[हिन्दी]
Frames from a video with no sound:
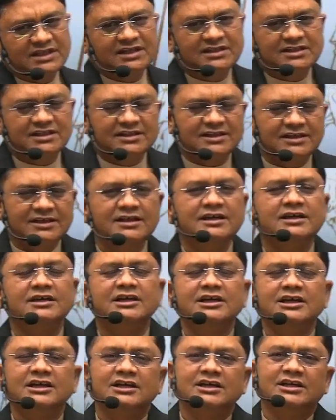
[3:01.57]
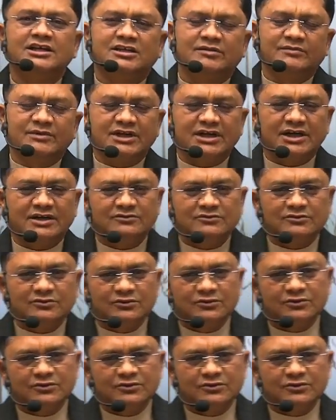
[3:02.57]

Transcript: जाता है नमक कानून को